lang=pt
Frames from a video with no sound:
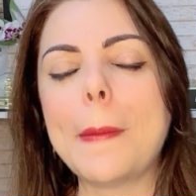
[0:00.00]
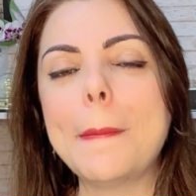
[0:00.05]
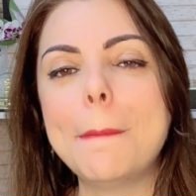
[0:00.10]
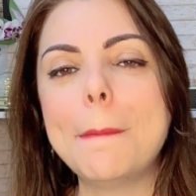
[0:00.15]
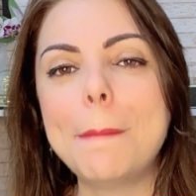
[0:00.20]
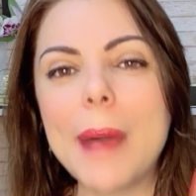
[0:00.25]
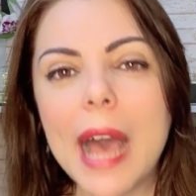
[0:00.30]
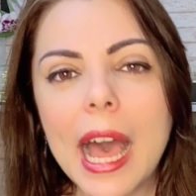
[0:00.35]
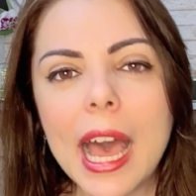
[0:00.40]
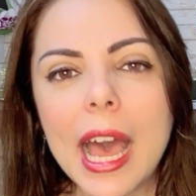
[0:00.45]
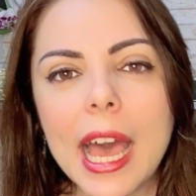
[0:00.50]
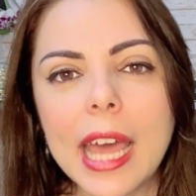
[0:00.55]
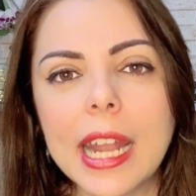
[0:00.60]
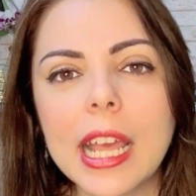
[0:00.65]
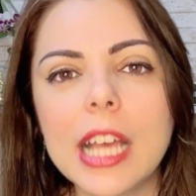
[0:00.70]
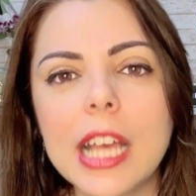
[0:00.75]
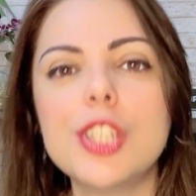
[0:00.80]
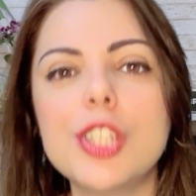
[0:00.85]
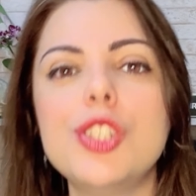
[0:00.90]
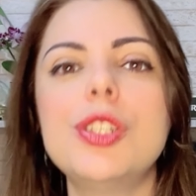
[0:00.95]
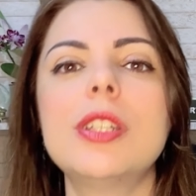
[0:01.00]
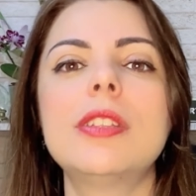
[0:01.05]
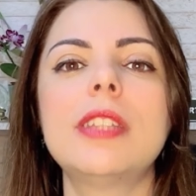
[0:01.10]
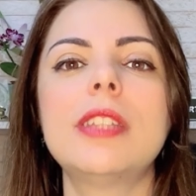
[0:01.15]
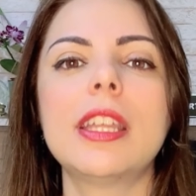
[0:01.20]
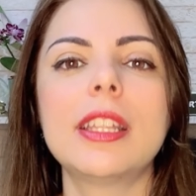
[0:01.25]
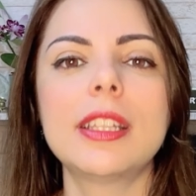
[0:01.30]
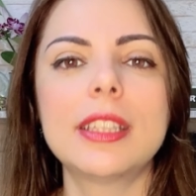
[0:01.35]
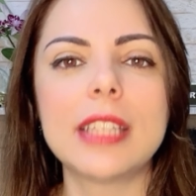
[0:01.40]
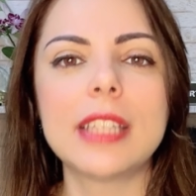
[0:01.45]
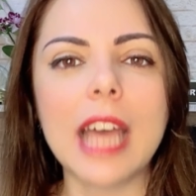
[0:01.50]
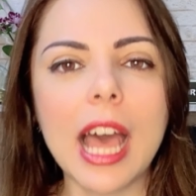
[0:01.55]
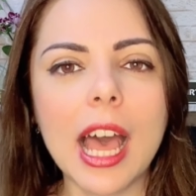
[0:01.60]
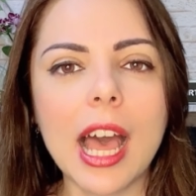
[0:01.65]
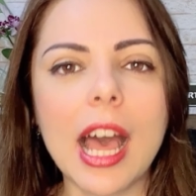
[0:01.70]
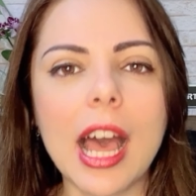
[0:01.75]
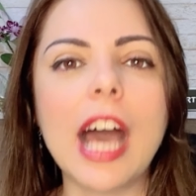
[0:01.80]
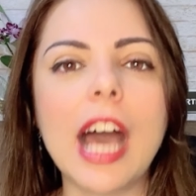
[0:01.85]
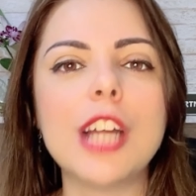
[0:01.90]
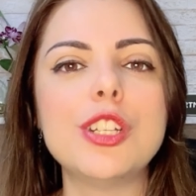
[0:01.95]
Para de
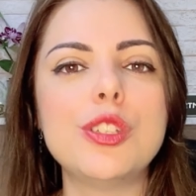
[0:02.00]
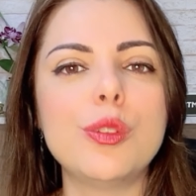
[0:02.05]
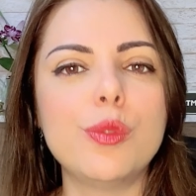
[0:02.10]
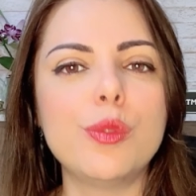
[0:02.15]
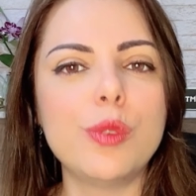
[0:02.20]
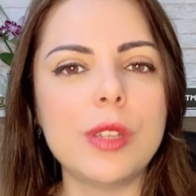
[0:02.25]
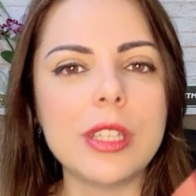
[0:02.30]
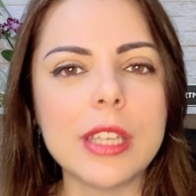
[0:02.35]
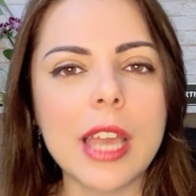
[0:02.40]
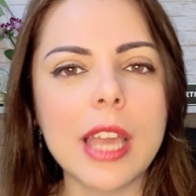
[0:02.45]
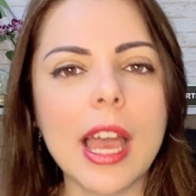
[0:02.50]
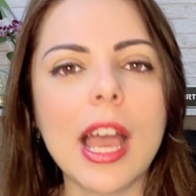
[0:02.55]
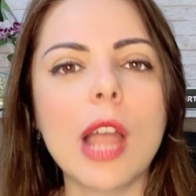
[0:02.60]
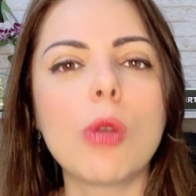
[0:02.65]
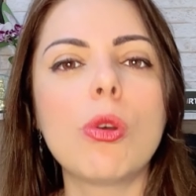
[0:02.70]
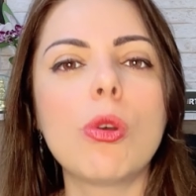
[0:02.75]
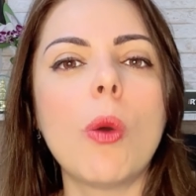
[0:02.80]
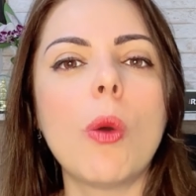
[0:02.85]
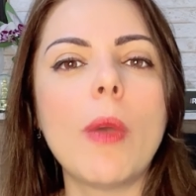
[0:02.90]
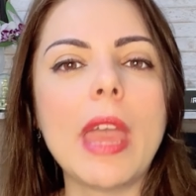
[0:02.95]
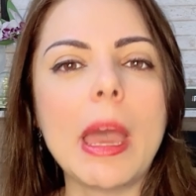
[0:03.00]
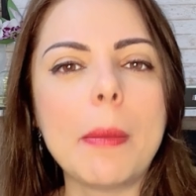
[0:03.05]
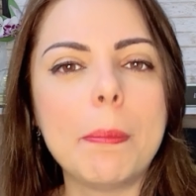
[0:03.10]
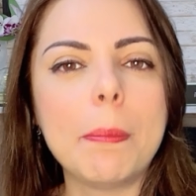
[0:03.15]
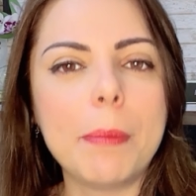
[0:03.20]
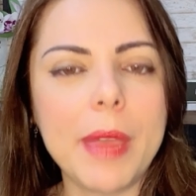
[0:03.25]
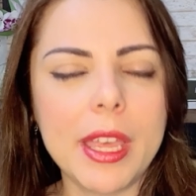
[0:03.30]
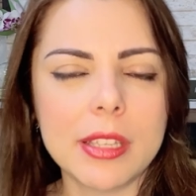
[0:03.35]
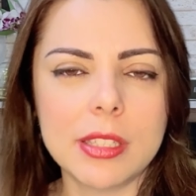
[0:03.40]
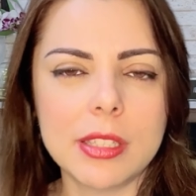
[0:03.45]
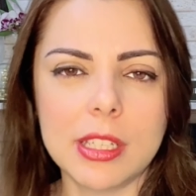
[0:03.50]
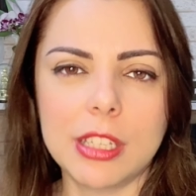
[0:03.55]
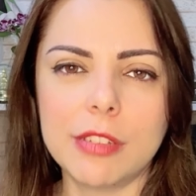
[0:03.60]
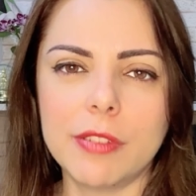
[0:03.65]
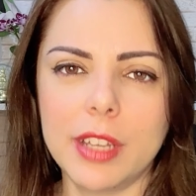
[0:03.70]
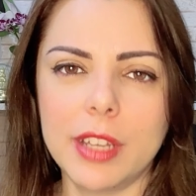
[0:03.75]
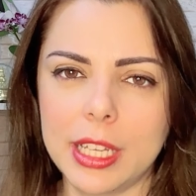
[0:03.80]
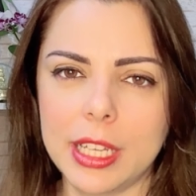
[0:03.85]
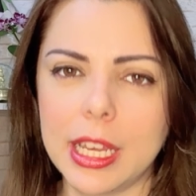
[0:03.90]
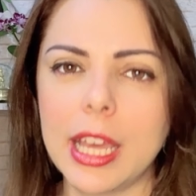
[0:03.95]
tentar adivinhar qual é a peça que
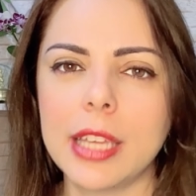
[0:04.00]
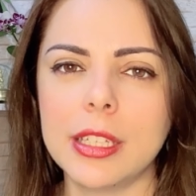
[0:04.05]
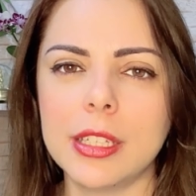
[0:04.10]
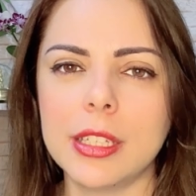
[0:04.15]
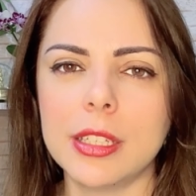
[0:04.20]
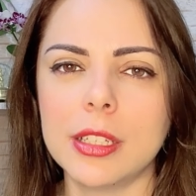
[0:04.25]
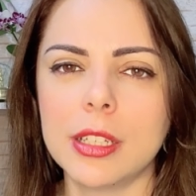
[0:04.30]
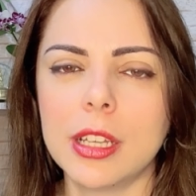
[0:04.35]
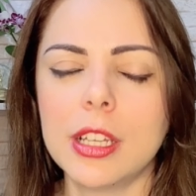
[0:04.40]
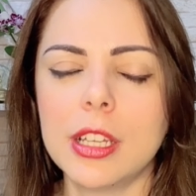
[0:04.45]
vai cair.